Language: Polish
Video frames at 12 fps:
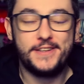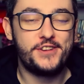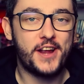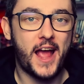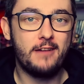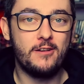
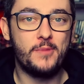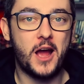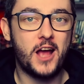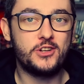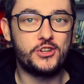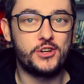czekałem
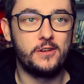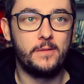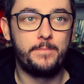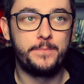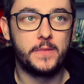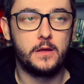aż
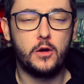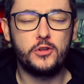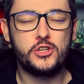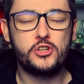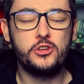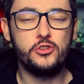
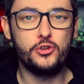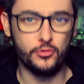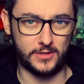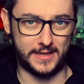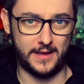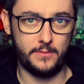chociaż
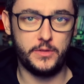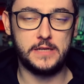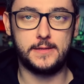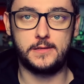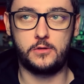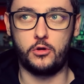ciutkę mnie
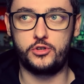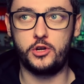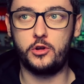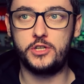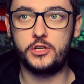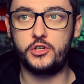zaskoczy,
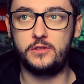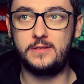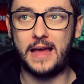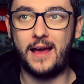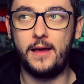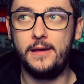chociaż
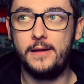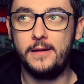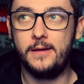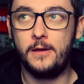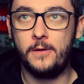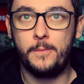da
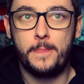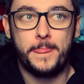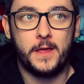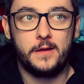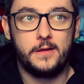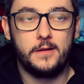
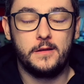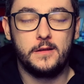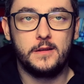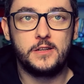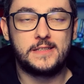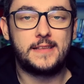
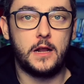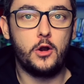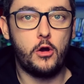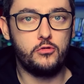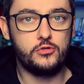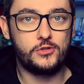
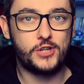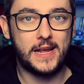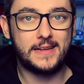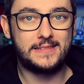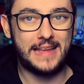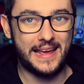
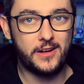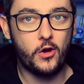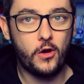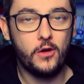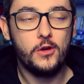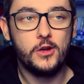zalążek
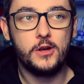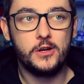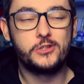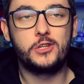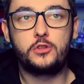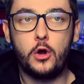tego,
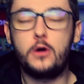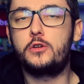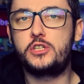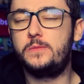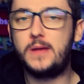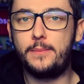że to o
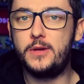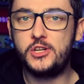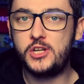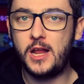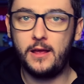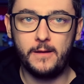czym ja
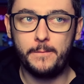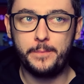myślę,